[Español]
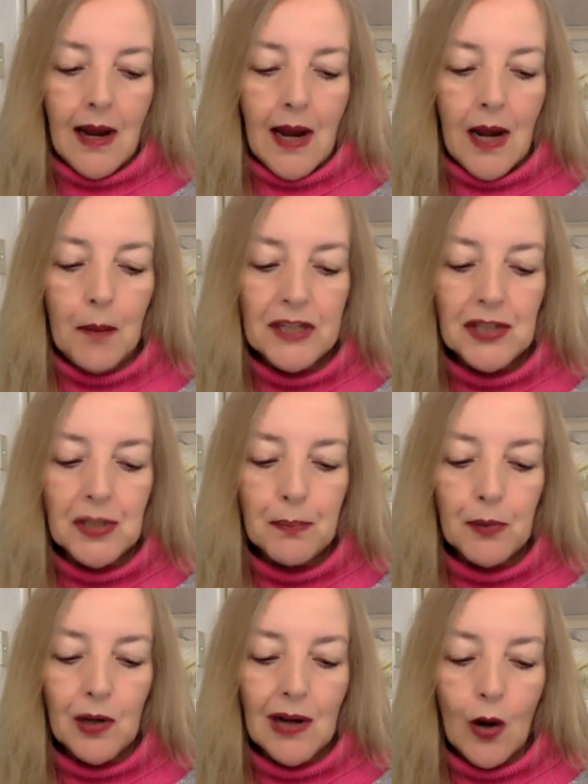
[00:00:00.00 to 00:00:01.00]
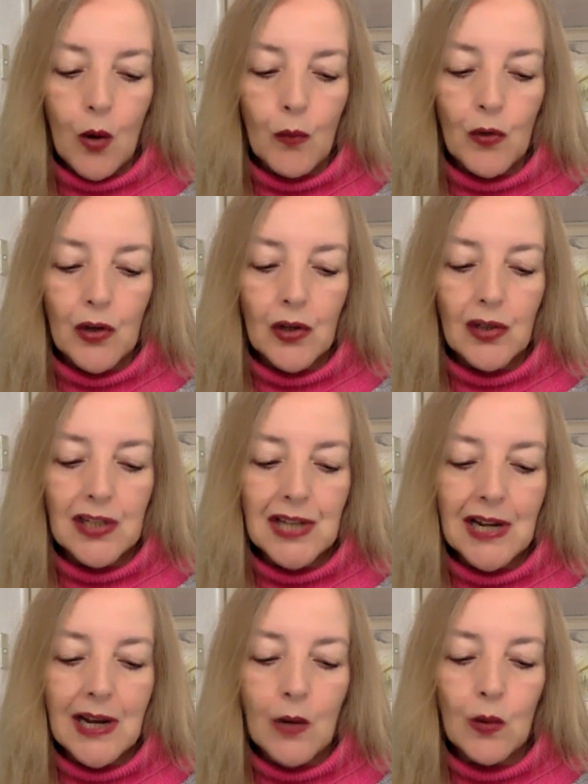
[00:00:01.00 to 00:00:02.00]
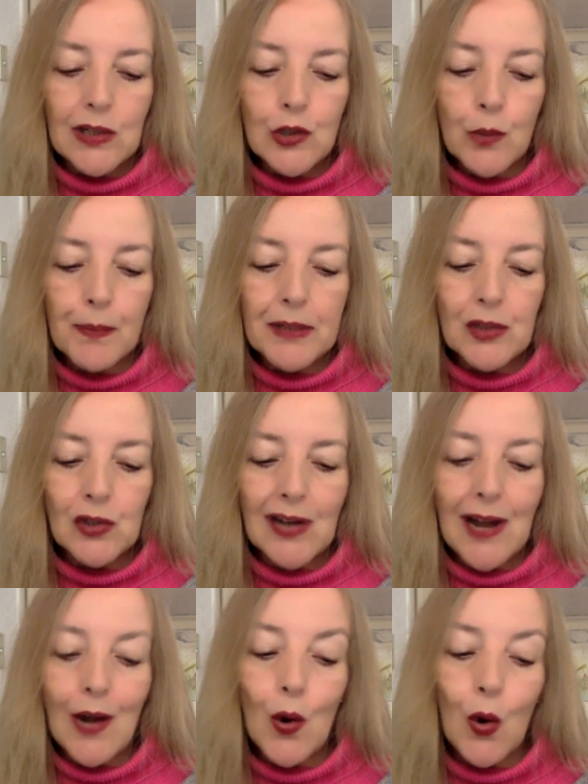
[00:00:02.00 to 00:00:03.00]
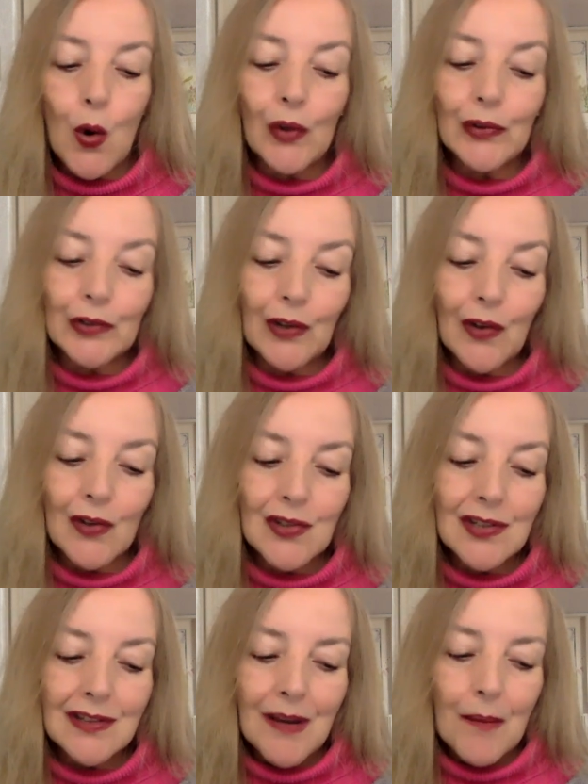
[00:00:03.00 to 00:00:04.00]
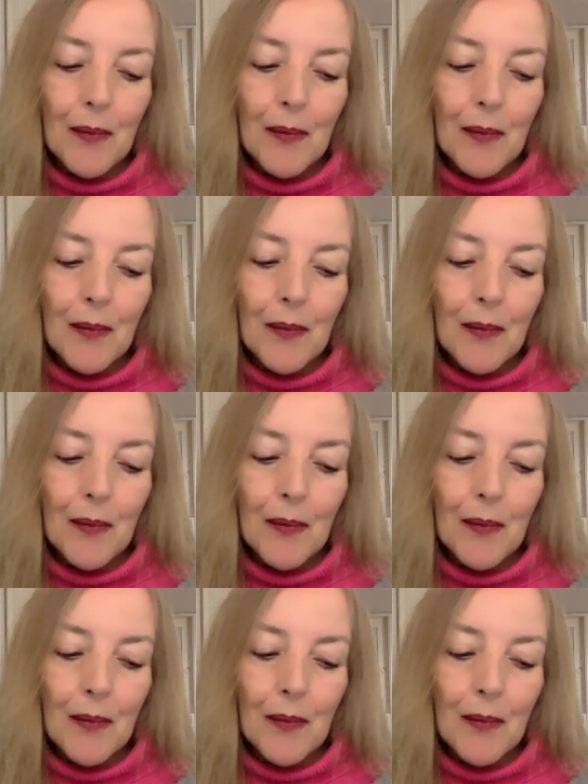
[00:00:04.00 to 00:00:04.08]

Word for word: El principio de la comunión es el encuentro personal con Dios,